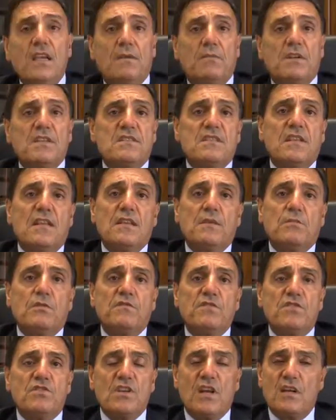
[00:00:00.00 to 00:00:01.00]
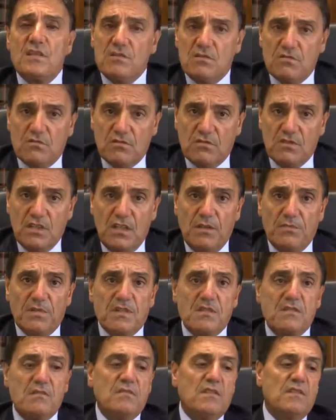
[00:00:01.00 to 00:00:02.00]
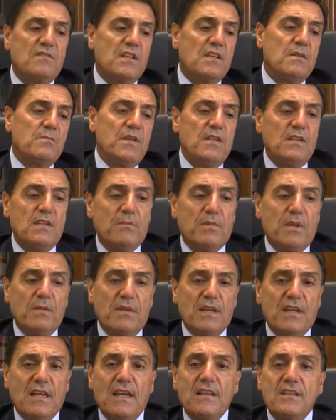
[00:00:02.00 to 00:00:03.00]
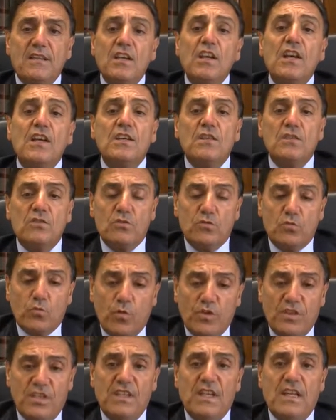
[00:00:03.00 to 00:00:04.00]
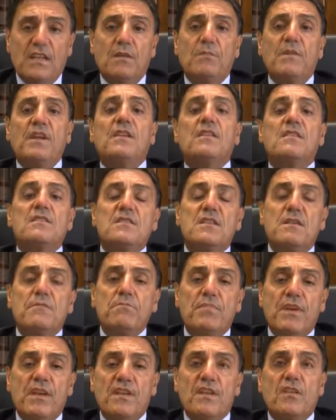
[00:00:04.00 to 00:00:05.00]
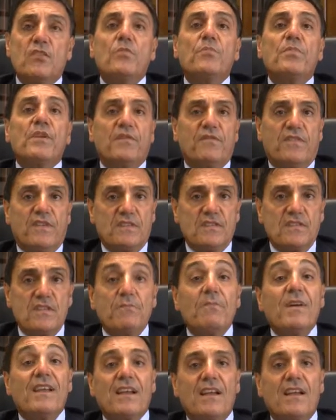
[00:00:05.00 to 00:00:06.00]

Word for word: i presidenti provinciali sono delle persone veramente preparate, quotidianamente si impegnano per, farsi, per,